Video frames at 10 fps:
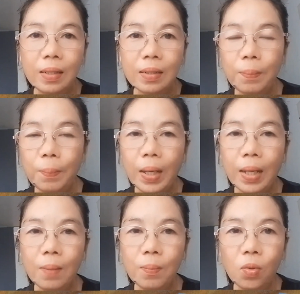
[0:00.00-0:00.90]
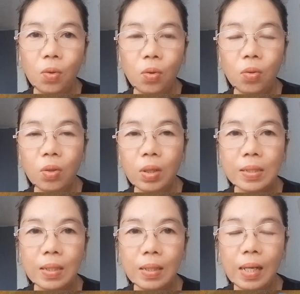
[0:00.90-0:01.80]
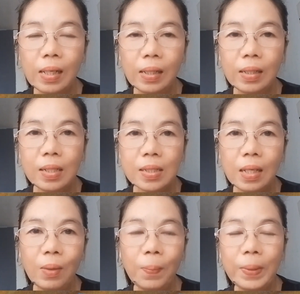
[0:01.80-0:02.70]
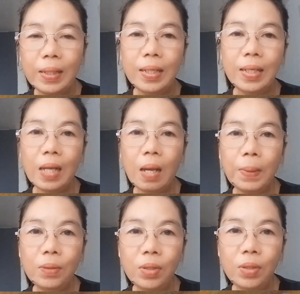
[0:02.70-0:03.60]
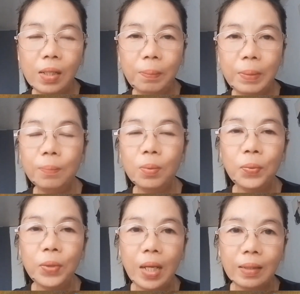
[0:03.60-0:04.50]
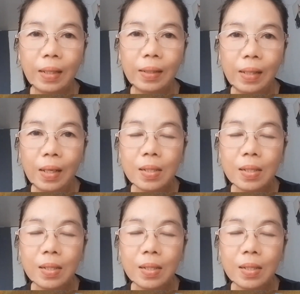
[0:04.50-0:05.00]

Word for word: Siyempre alam ko kasi nararanasan ko pinaghihirapan nyo yan, pinagpupuyatan.